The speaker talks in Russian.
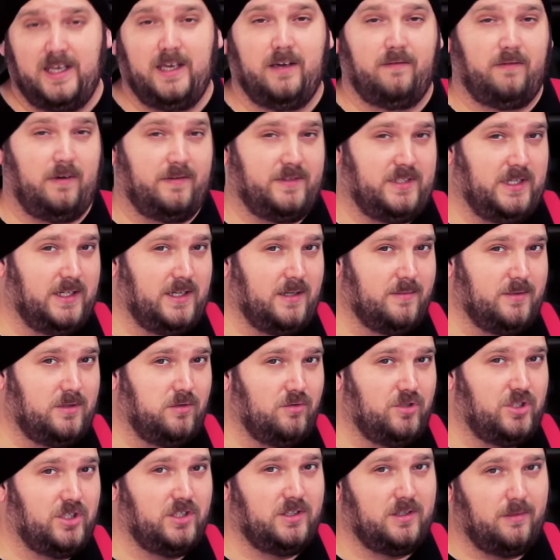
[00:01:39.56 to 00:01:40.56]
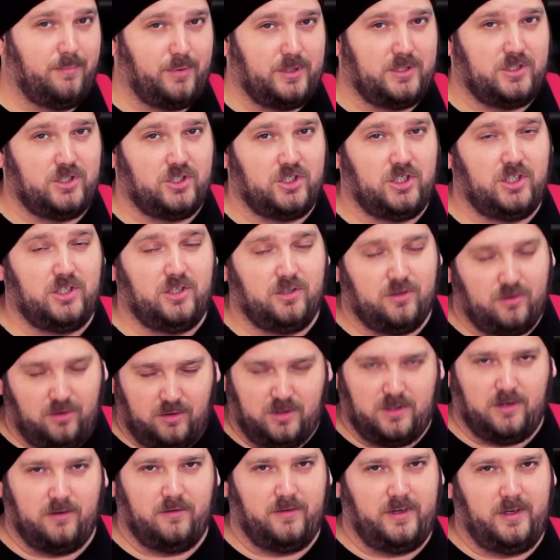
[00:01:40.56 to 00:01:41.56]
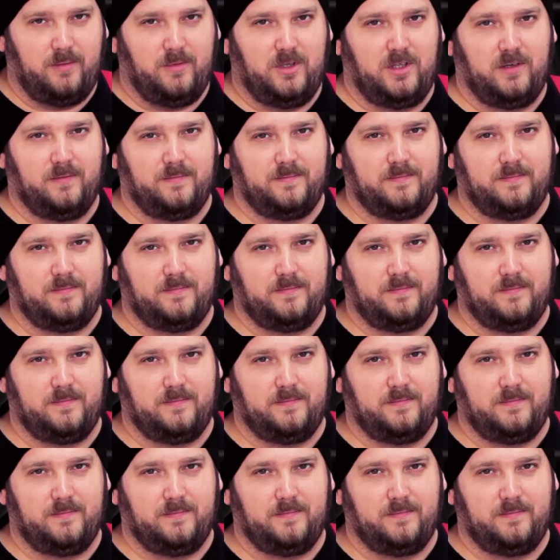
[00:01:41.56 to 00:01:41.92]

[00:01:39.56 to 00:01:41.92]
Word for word: Во всяком случае, на протяжении долгого времени.